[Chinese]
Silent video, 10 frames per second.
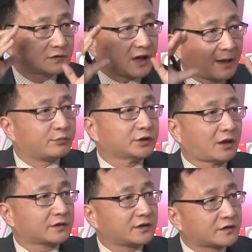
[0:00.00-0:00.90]
看不
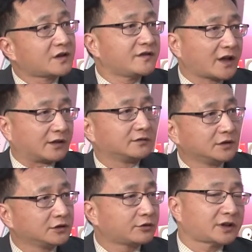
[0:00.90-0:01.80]
到这个真相，
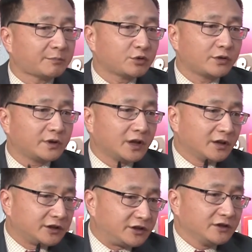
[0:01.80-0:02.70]
所以他们就会
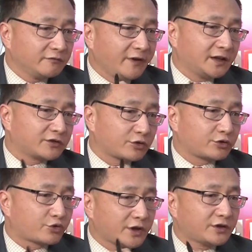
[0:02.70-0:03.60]
一味的就去
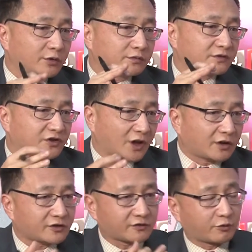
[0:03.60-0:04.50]
追求，只要
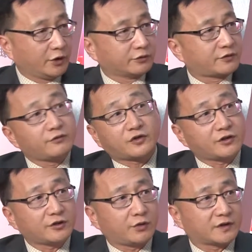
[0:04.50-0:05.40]
所有的东西支
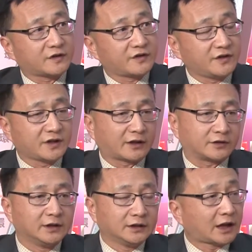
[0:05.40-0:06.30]
持我的这个信仰呢，
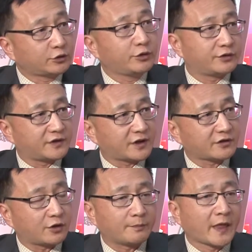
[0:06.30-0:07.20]
他都会去接
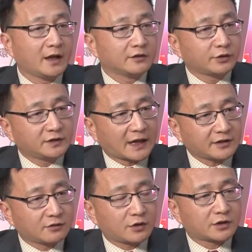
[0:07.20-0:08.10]
受。所以在
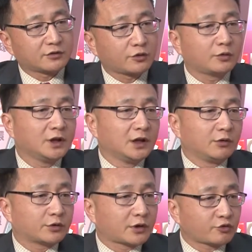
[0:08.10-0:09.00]
这个过程之中，
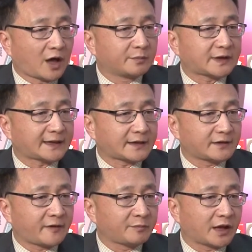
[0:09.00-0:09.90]
我觉得 Trump 他在这
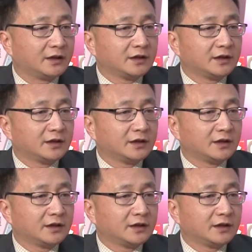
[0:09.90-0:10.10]
方面，